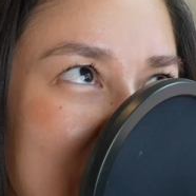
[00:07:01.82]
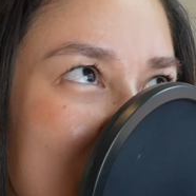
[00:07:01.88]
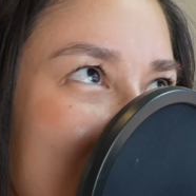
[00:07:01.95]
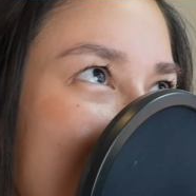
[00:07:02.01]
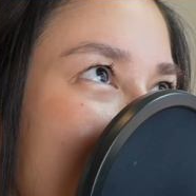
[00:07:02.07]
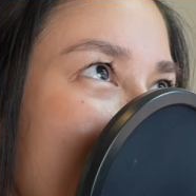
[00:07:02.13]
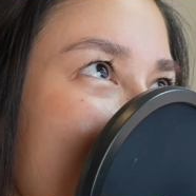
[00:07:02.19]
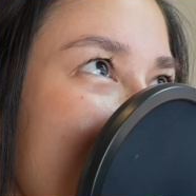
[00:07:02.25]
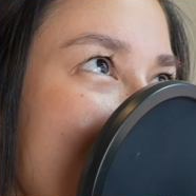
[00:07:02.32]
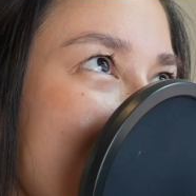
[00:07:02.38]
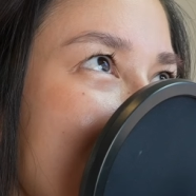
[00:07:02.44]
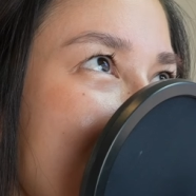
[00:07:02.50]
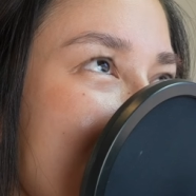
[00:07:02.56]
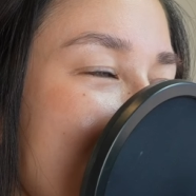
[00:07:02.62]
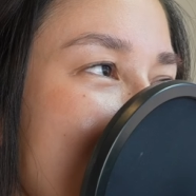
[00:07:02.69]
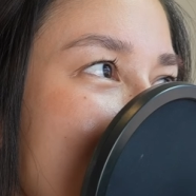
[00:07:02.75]
te he contado de
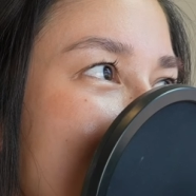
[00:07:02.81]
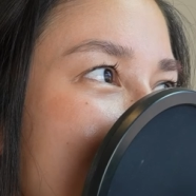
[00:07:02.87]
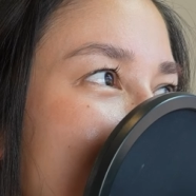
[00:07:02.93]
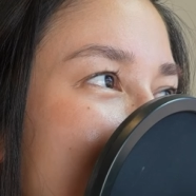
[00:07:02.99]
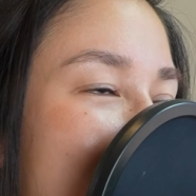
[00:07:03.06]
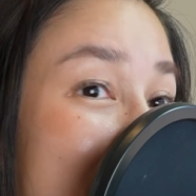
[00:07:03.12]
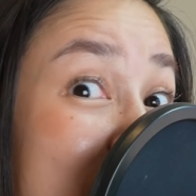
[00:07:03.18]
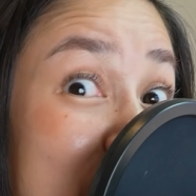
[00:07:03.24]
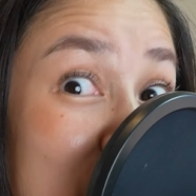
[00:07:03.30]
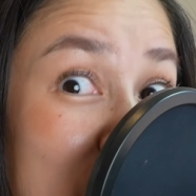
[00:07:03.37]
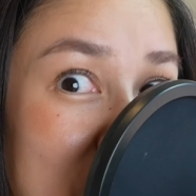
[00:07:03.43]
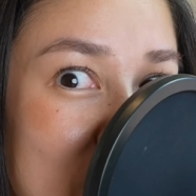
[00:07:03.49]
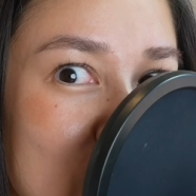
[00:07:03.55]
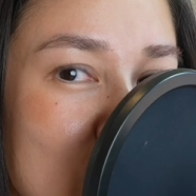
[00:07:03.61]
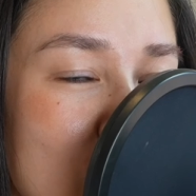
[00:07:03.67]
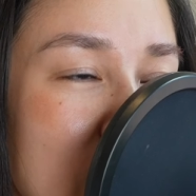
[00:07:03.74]
esta casita y
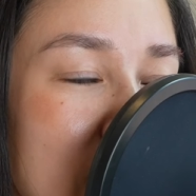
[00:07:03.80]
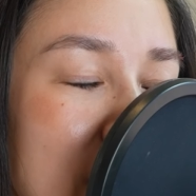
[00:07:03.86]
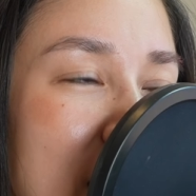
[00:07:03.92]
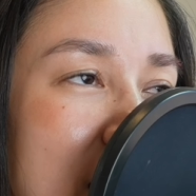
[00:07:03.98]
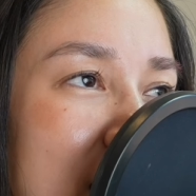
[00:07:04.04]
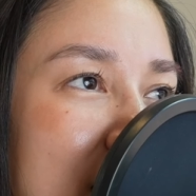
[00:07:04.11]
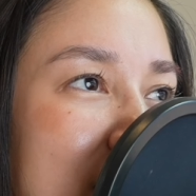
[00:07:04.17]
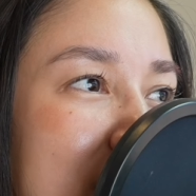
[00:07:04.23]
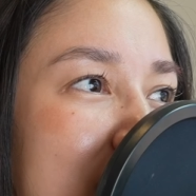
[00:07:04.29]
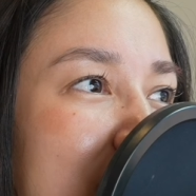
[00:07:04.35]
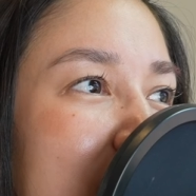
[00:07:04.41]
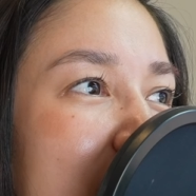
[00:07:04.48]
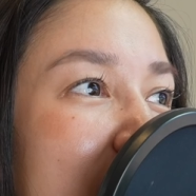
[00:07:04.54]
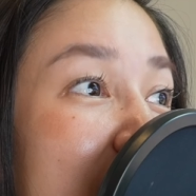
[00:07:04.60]
todas sus cualidades.